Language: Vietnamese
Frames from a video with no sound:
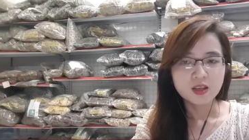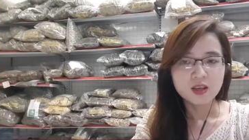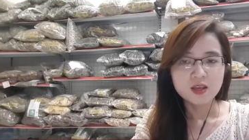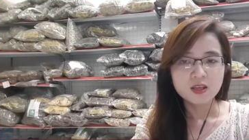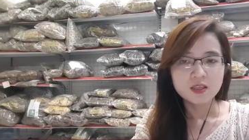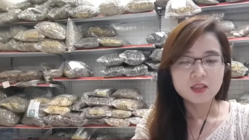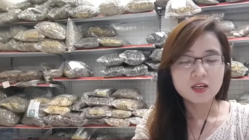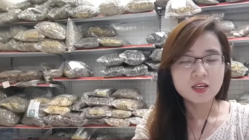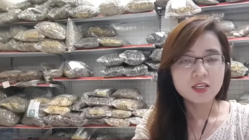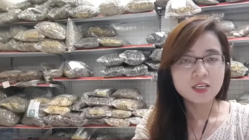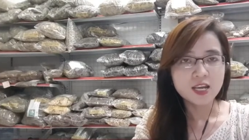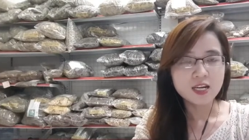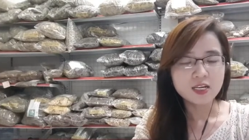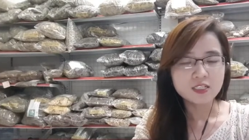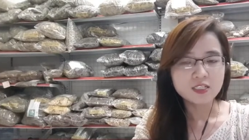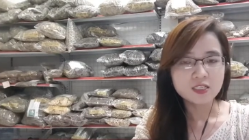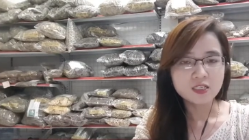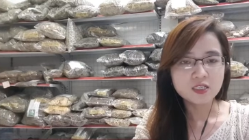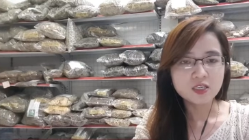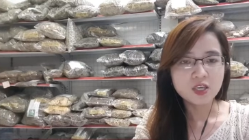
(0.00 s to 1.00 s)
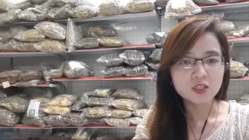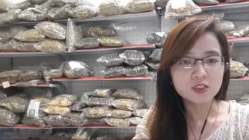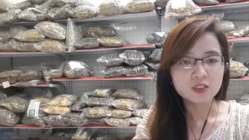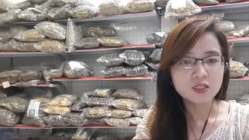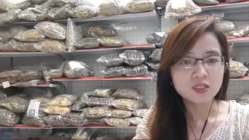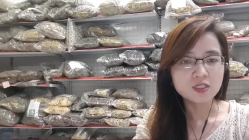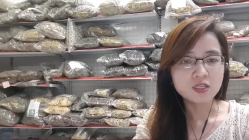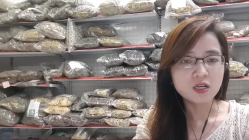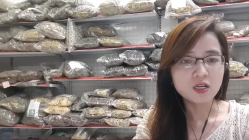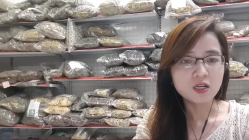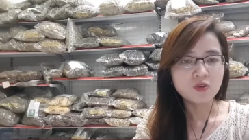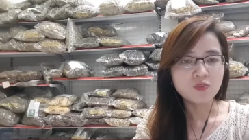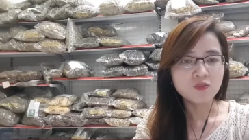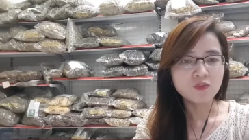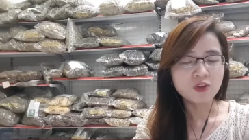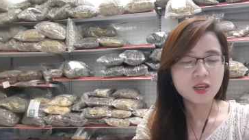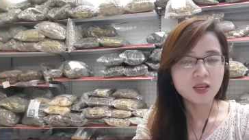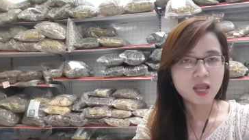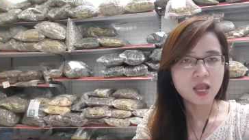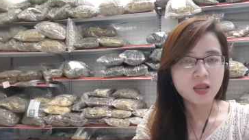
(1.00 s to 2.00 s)
Thời gian trước do tính chất công
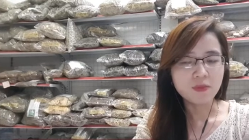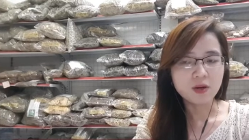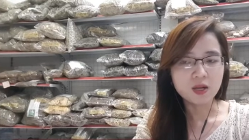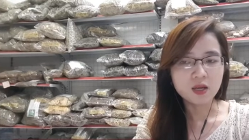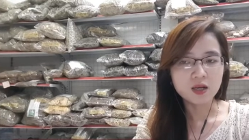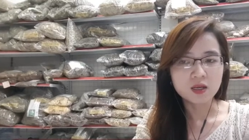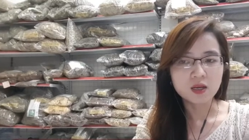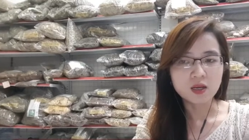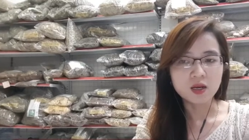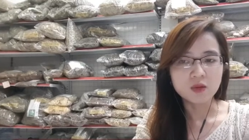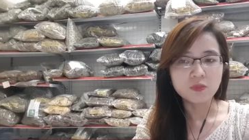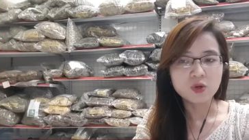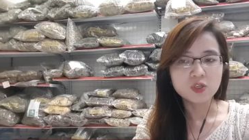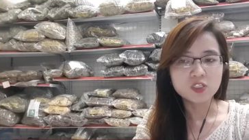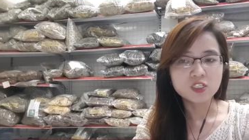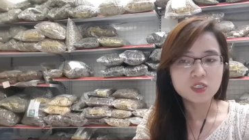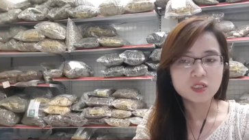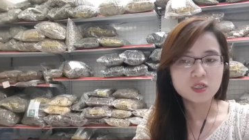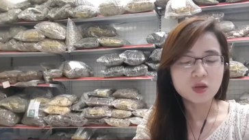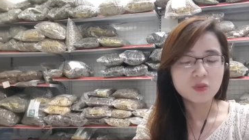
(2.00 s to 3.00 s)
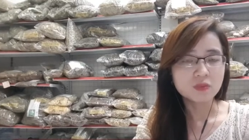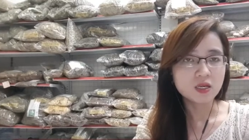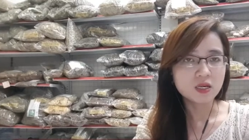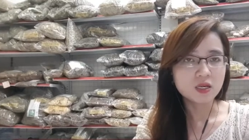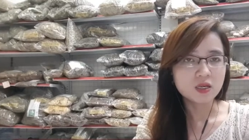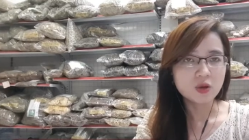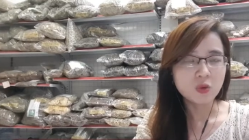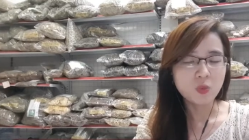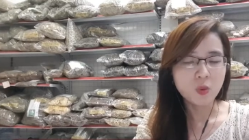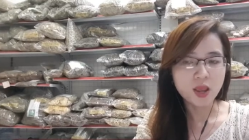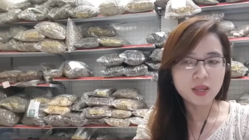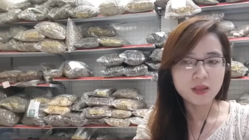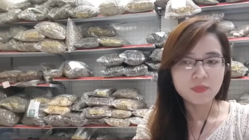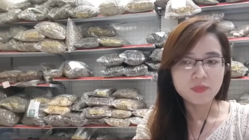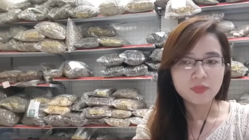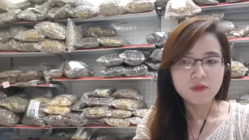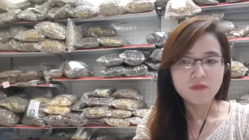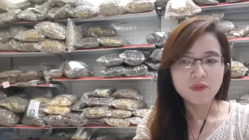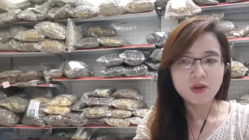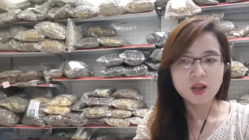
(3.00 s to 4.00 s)
việc áp lực ở môi trường công ty nước ngoài
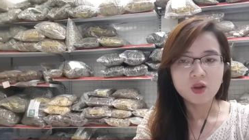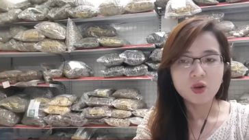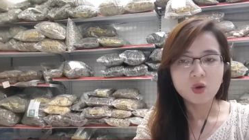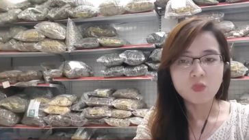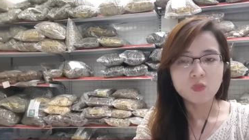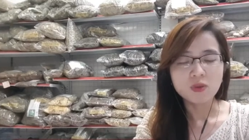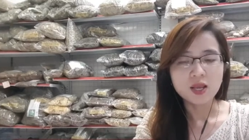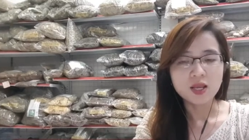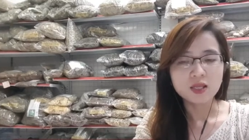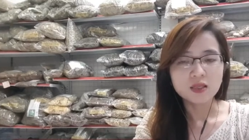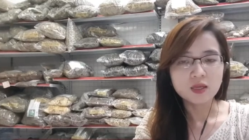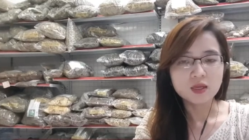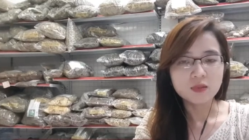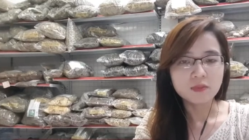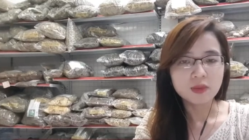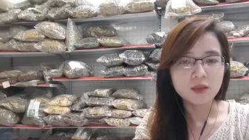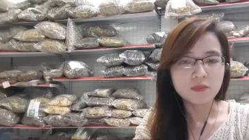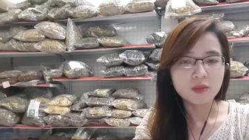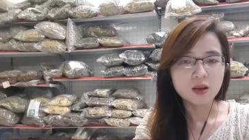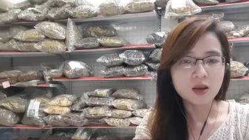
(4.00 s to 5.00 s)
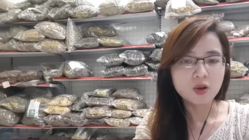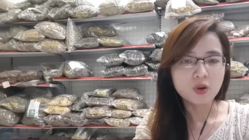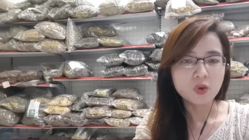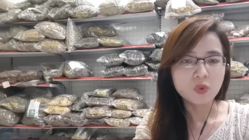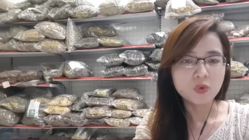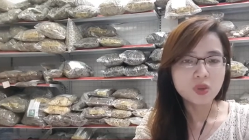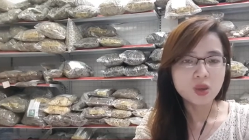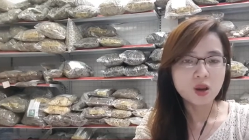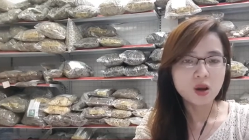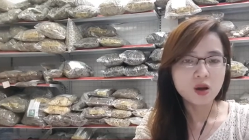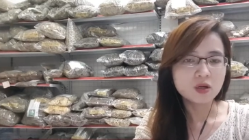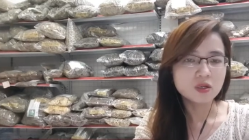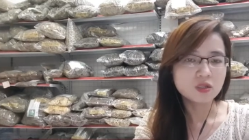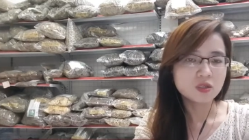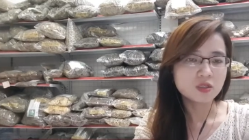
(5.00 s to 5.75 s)
và cũng đã từng bị mất ngủ do